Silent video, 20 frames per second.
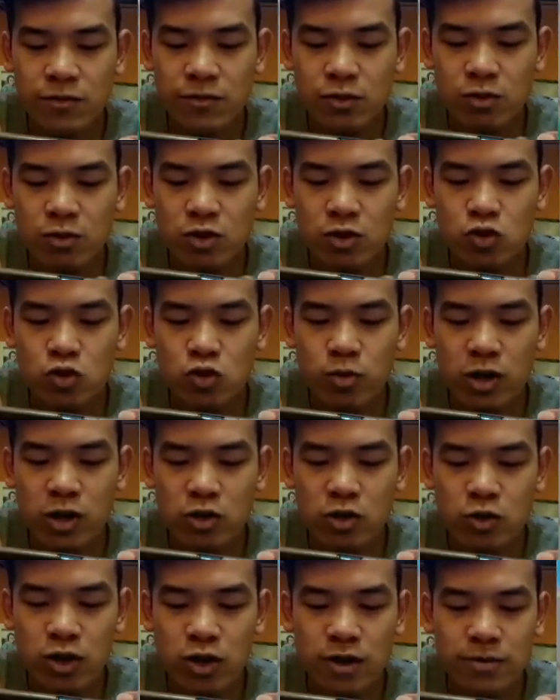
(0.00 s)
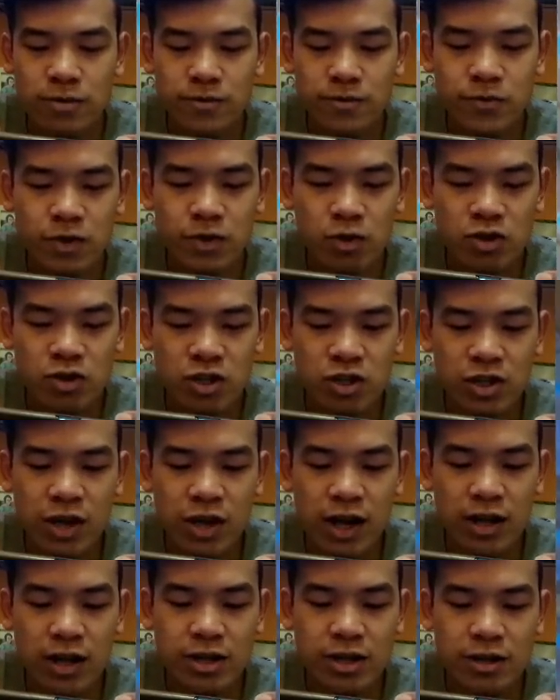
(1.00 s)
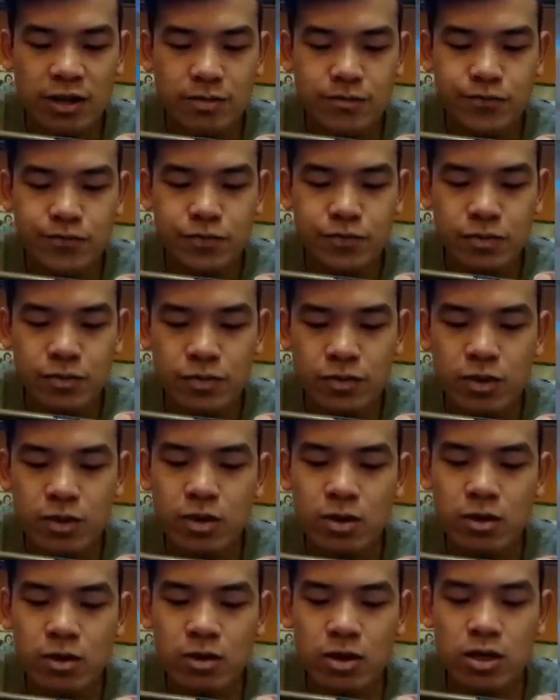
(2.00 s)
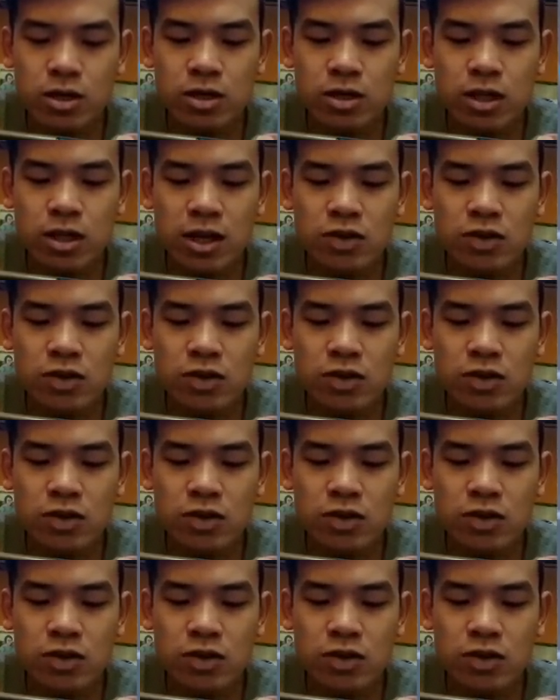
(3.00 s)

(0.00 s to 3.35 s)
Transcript: oh udah cukup kali itu ya masa didang lagi Oke kita